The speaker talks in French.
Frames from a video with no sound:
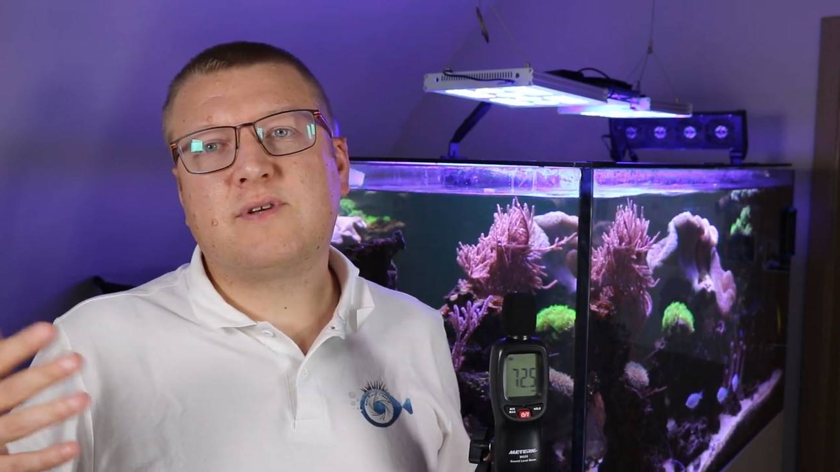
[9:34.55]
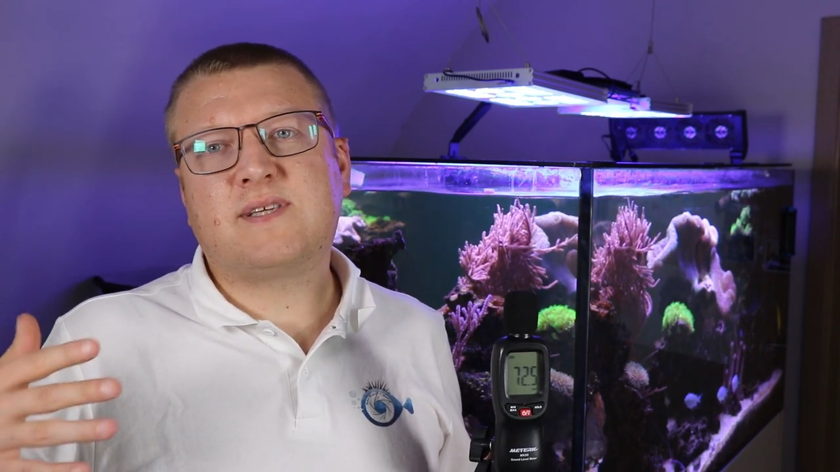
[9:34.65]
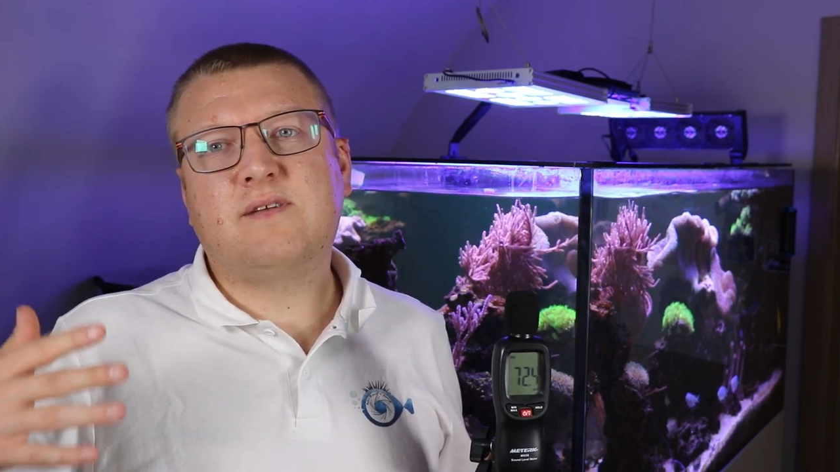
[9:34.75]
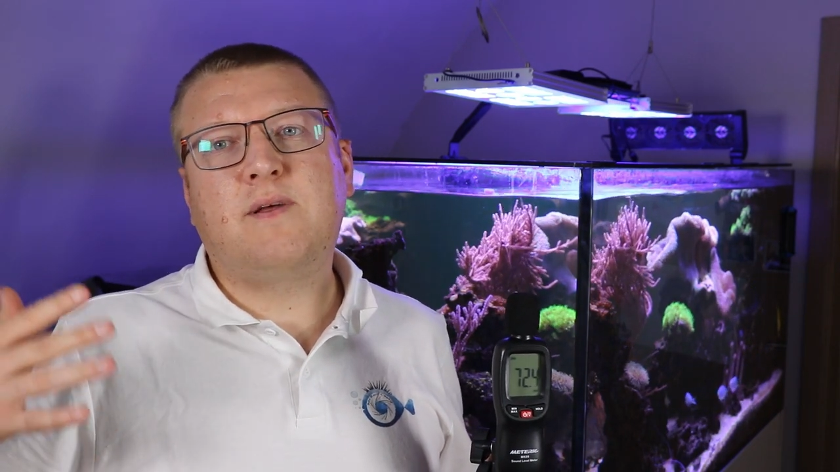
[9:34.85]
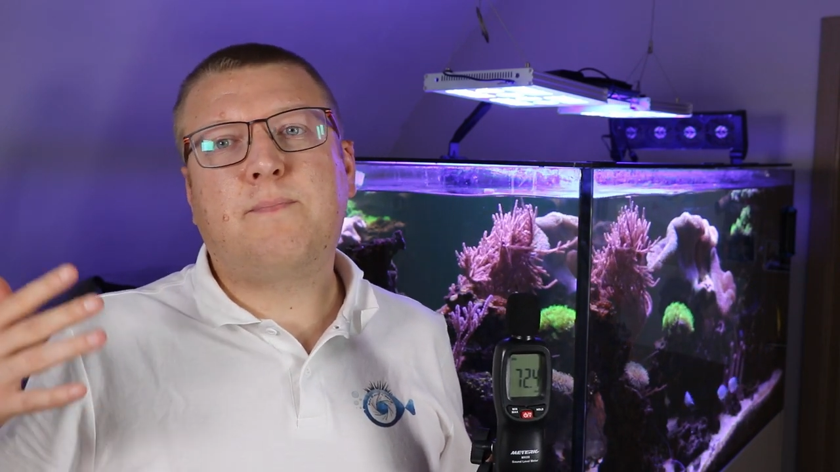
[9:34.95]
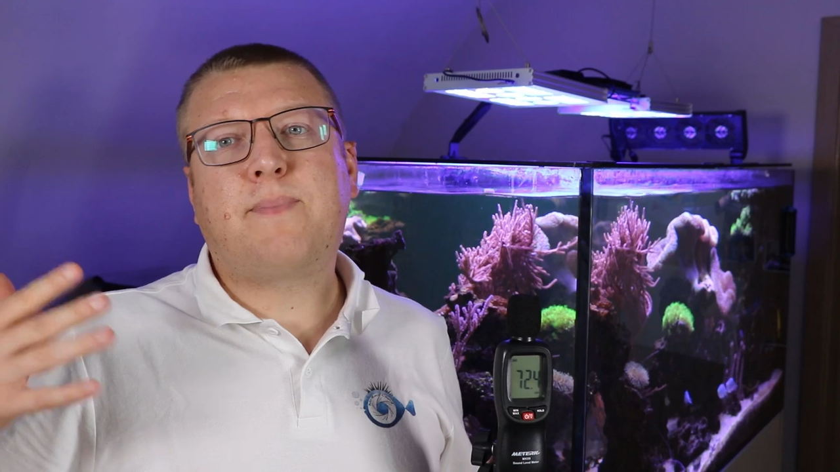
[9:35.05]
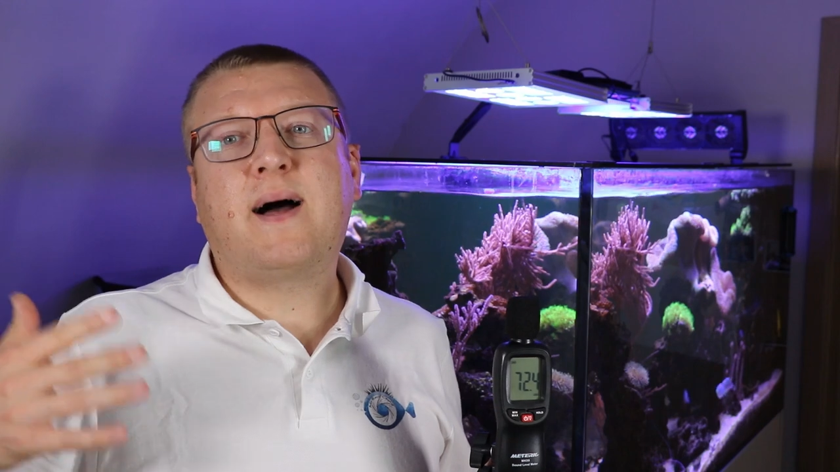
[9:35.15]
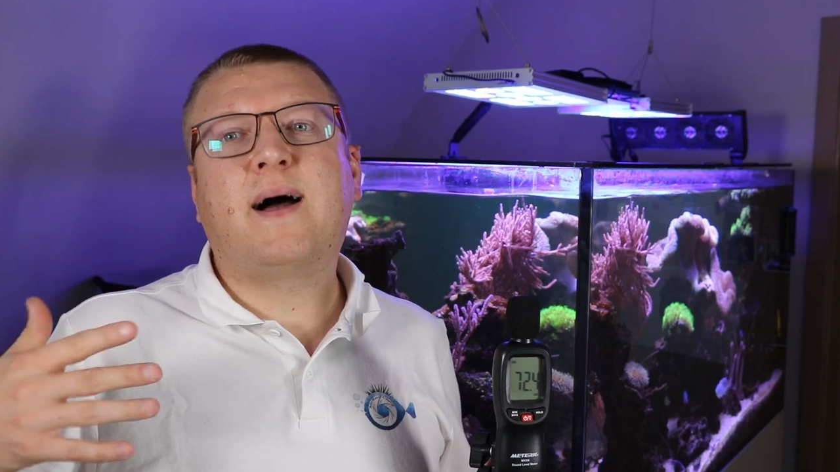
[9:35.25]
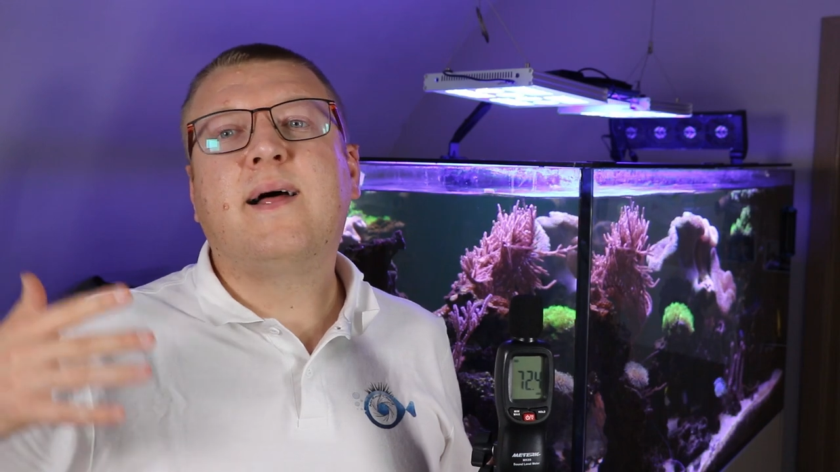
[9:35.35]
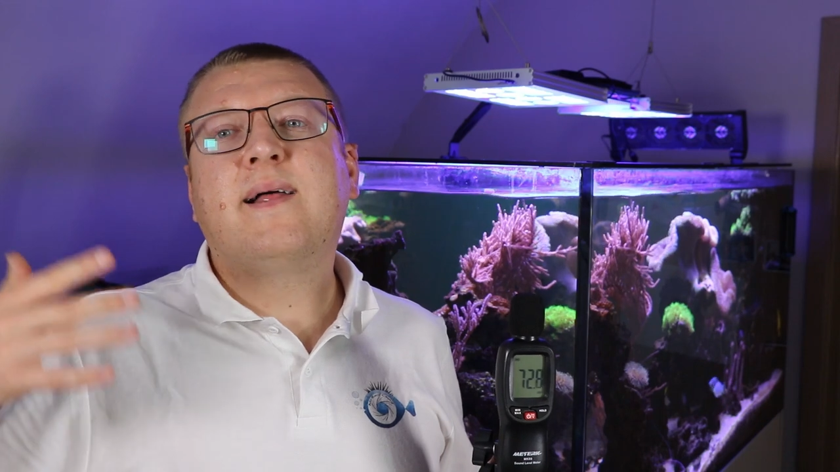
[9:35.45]
ce n'est
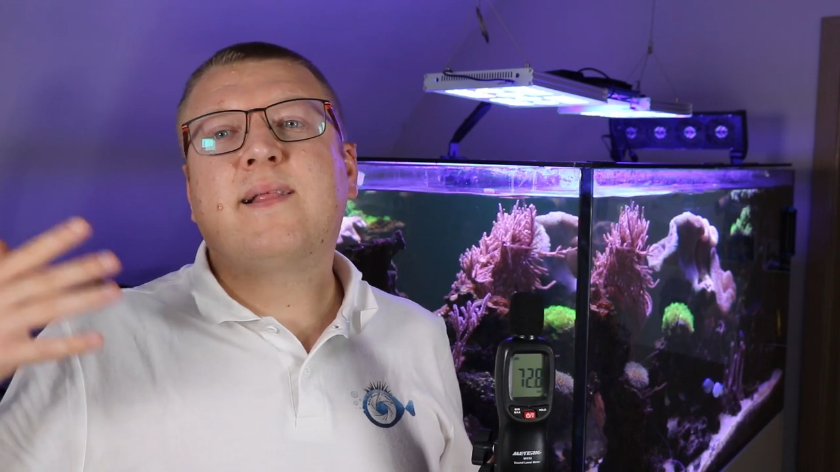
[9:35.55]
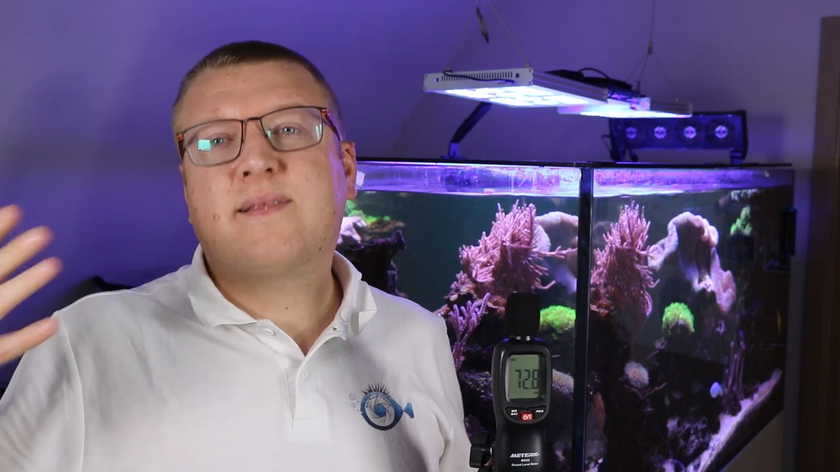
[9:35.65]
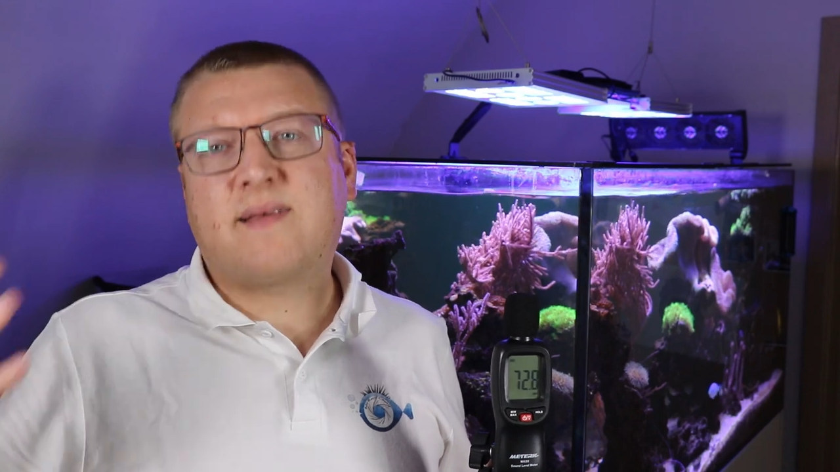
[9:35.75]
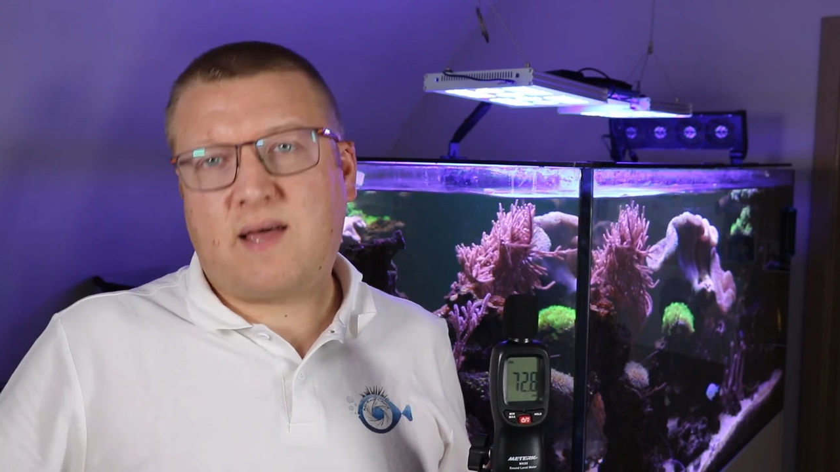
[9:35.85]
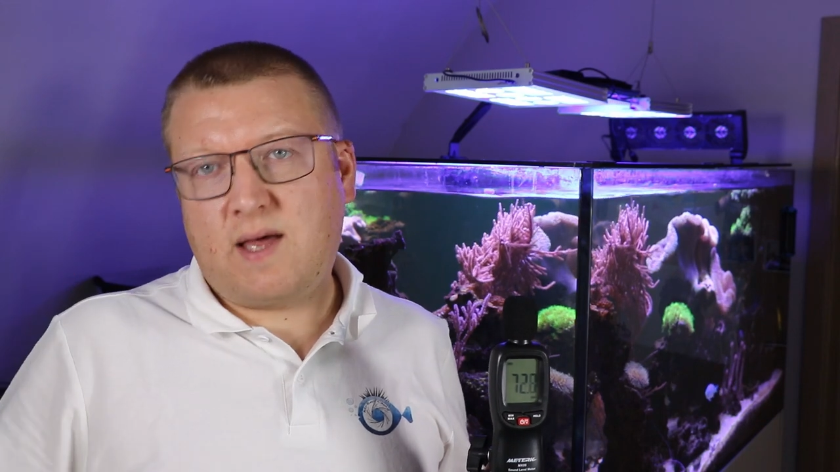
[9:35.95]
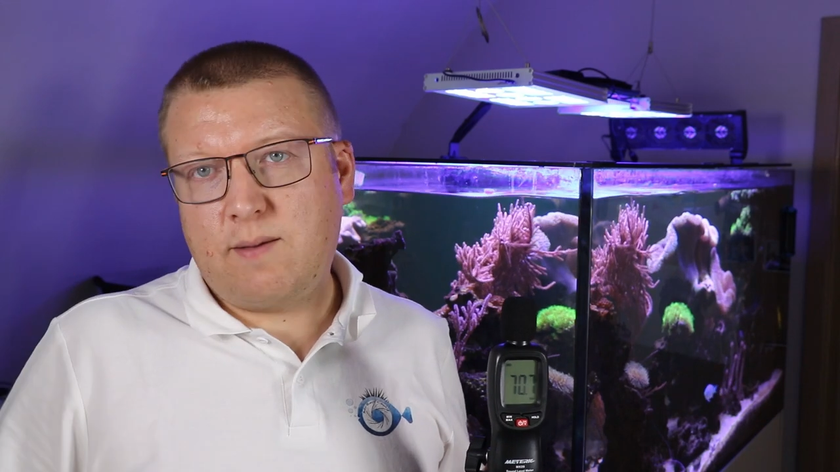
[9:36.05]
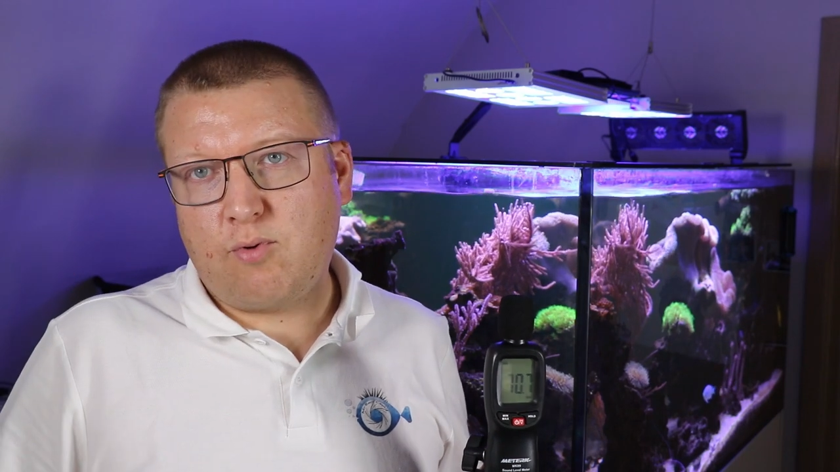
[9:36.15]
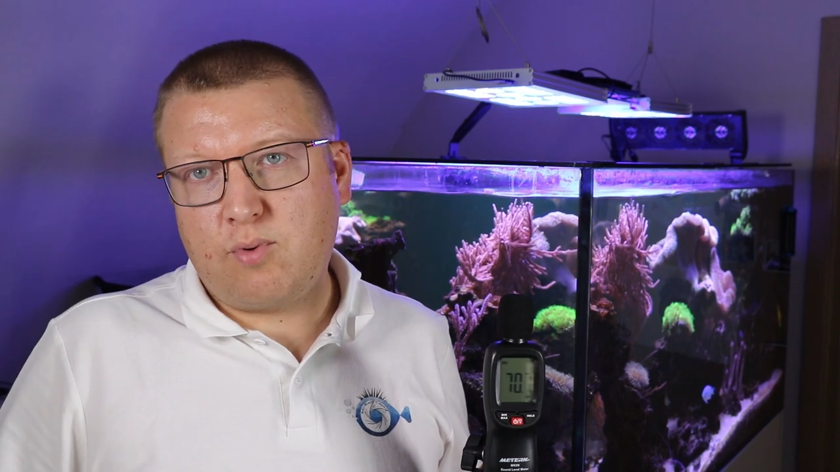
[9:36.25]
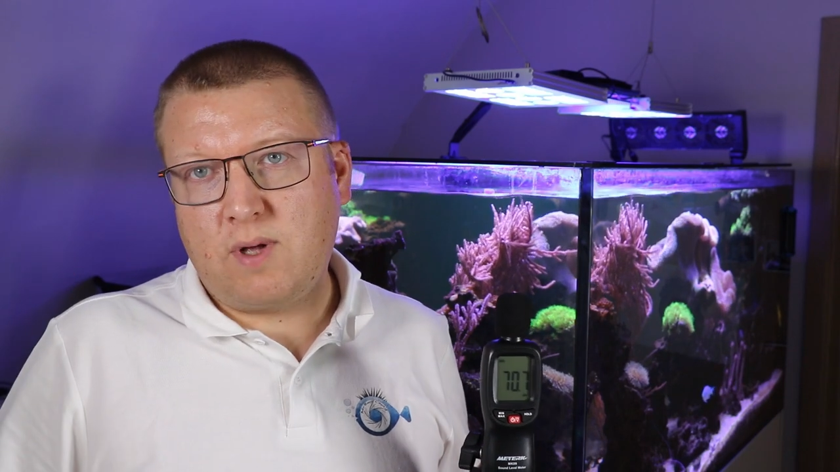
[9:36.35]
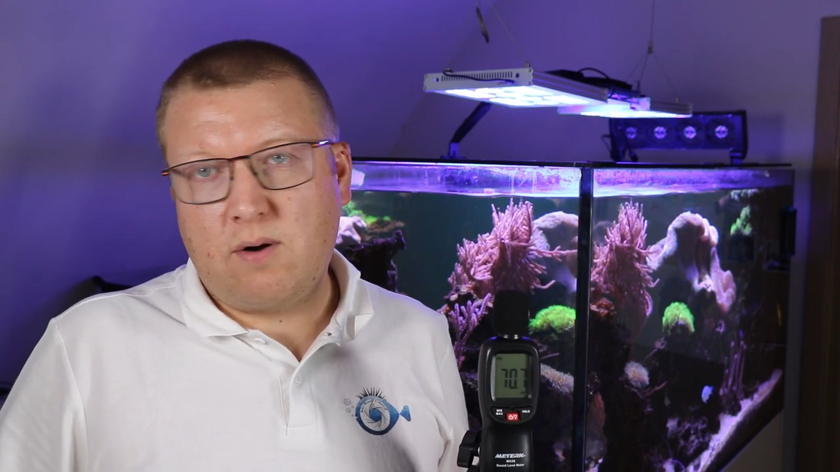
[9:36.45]
pas très
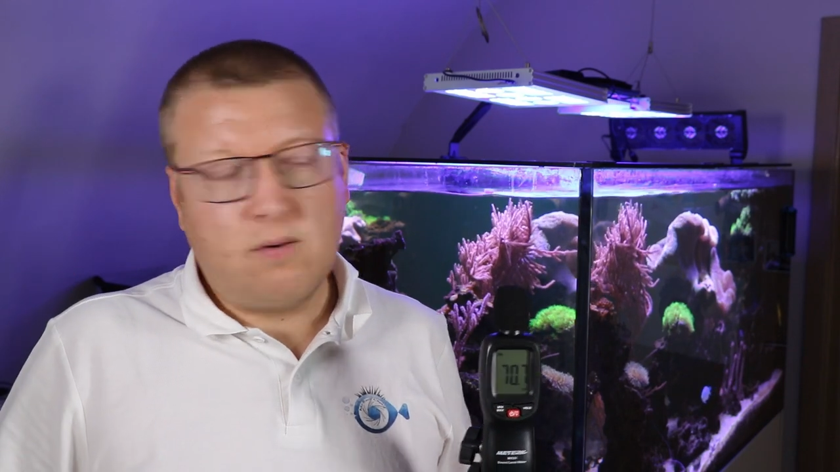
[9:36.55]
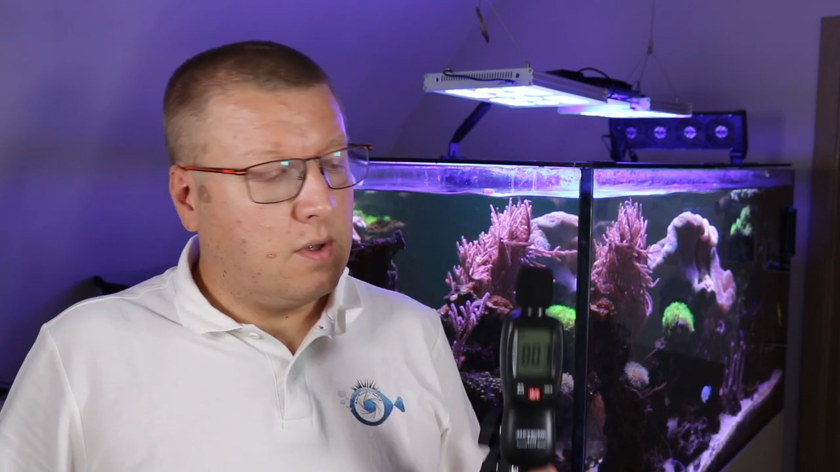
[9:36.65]
bruyant.